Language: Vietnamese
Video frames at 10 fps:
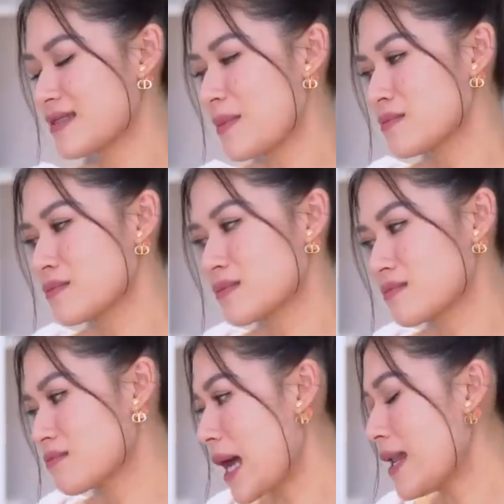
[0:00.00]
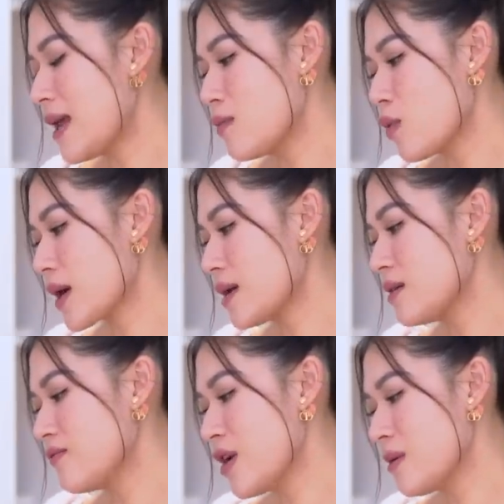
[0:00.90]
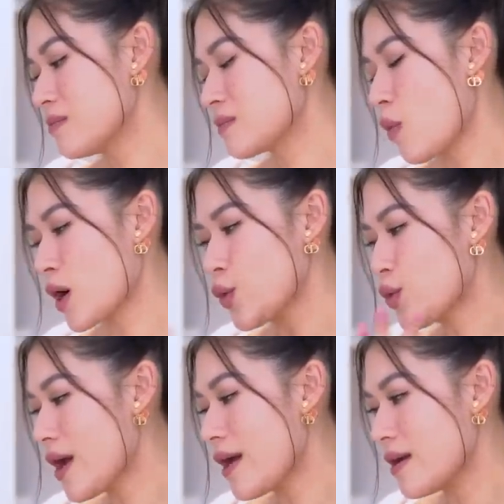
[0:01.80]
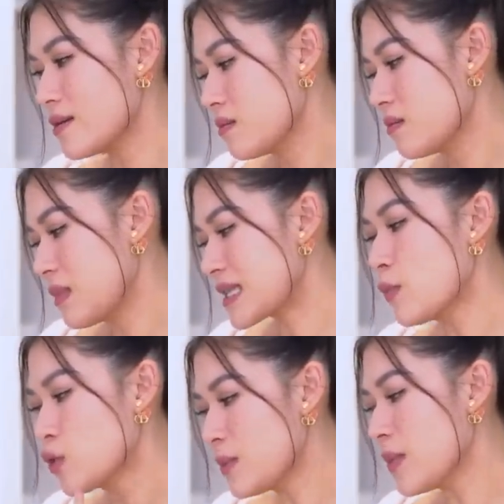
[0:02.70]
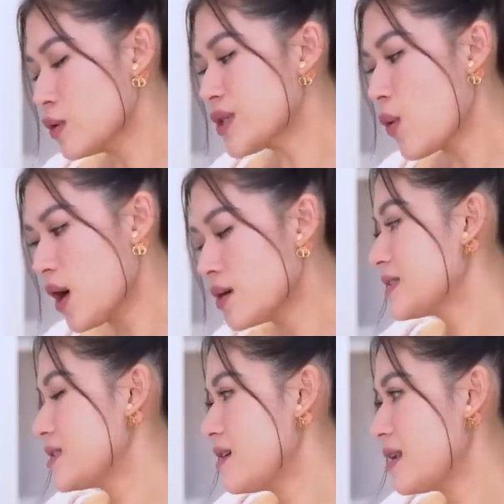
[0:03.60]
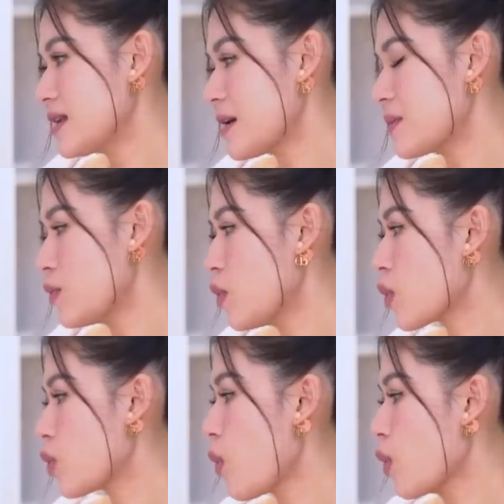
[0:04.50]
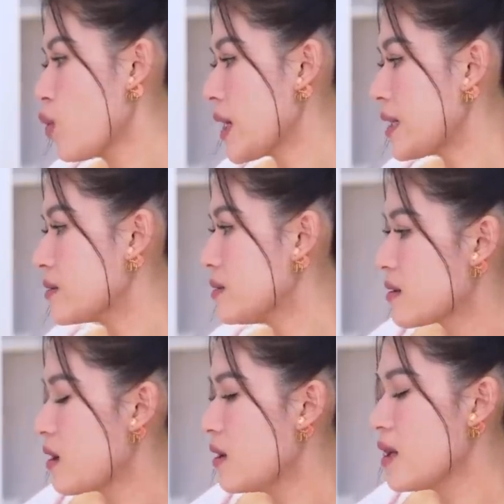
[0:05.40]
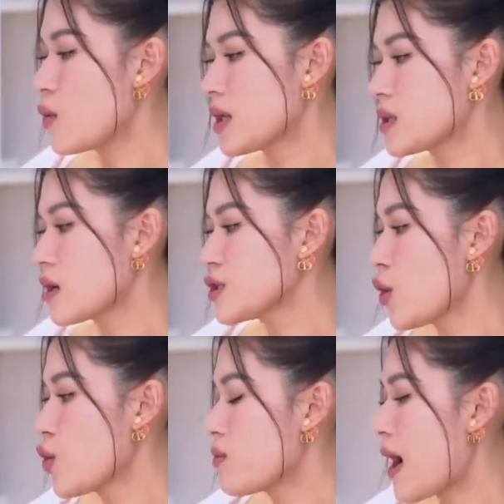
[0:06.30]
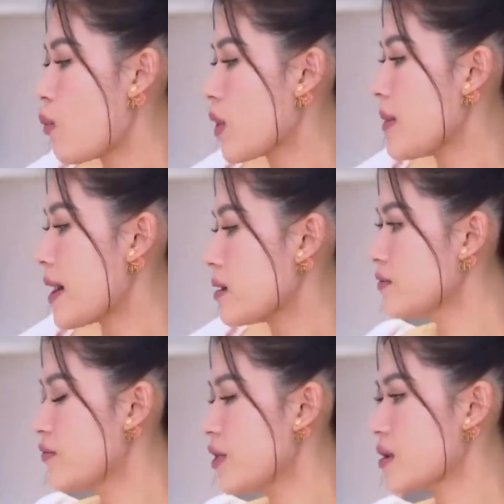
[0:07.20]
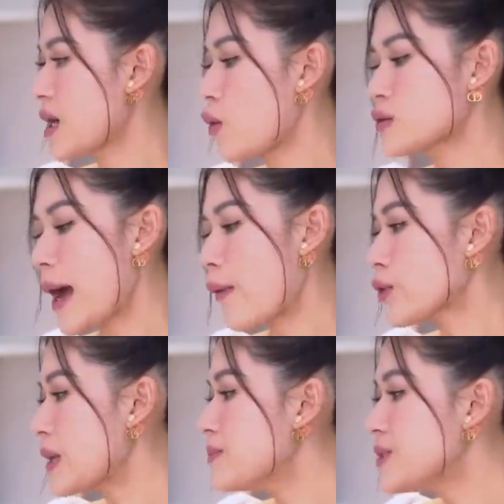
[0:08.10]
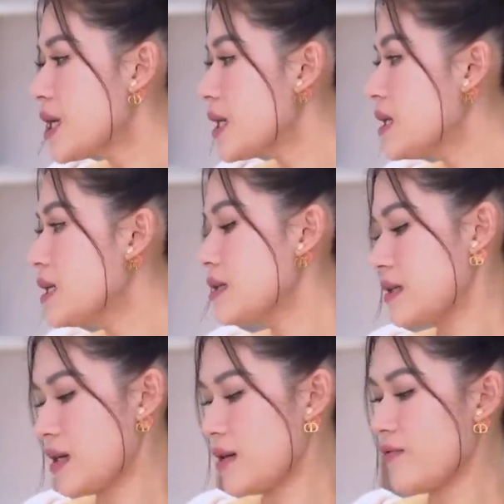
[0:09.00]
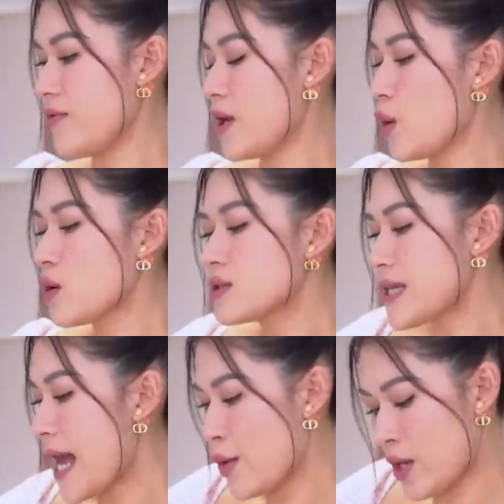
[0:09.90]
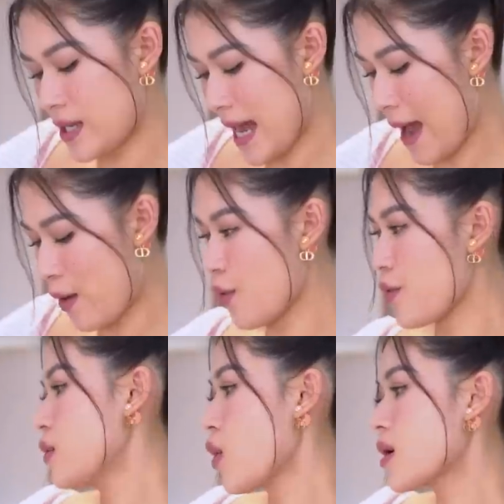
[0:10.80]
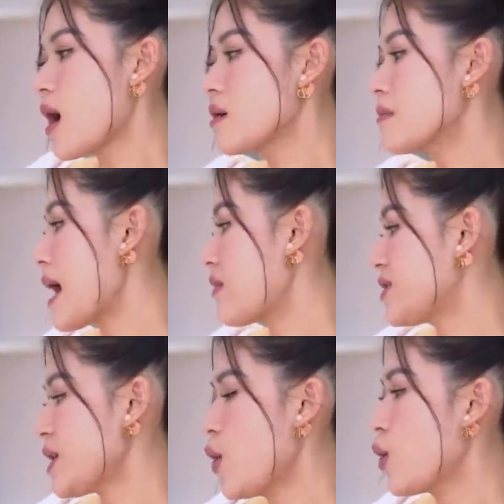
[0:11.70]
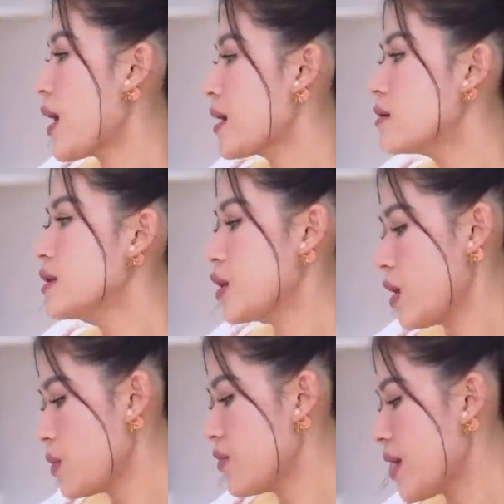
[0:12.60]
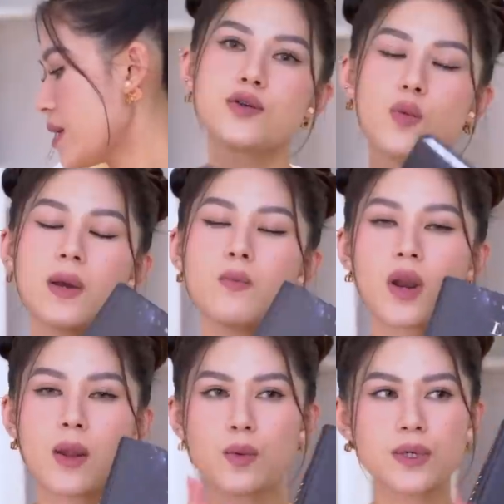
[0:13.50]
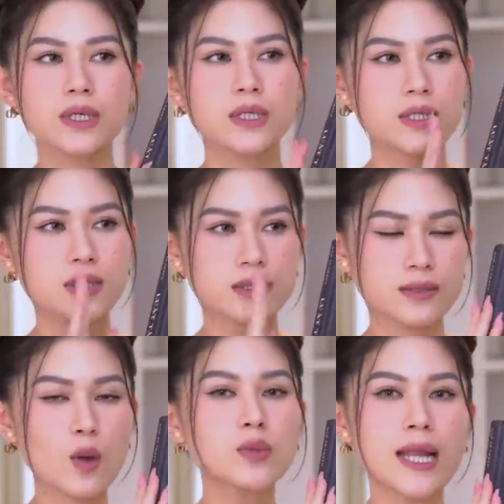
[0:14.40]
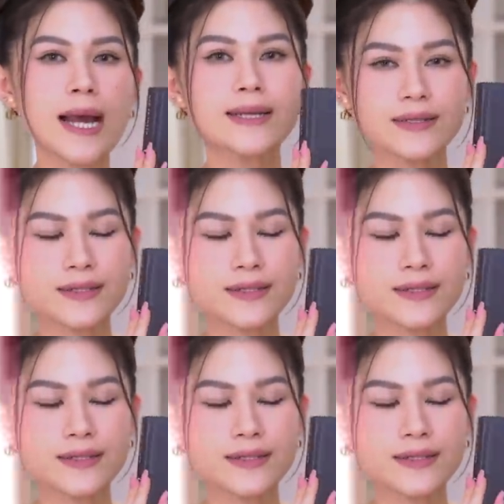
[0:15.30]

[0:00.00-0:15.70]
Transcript: Tâm thấy đây là một cái chủ đề mà Tâm muốn tìm hiểu sâu hơn, cho nên là Tâm đã mua một cuốn này nữa. Nó liên quan tới tần số rung động đó các bạn, về cấu tạo của tâm trí gì đó, về luân xa huyệt đạo, luật cân bằng của xã hội loài người, kiểu giống như vậy. Cũng là một cái thông tin hay.